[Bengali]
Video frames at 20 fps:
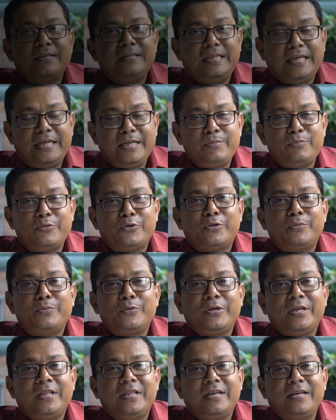চেরির
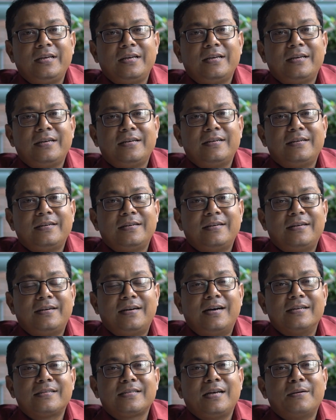মুখোমুখিতে
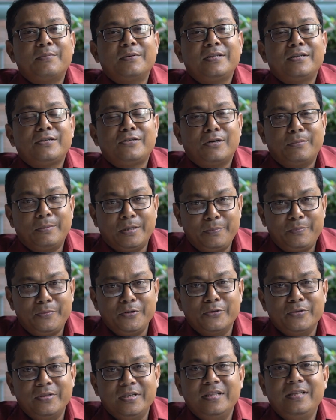আজকে আমাদের সবার
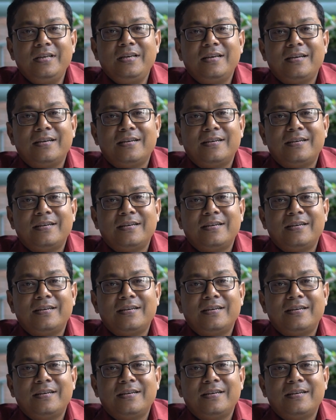প্রিয় দিদি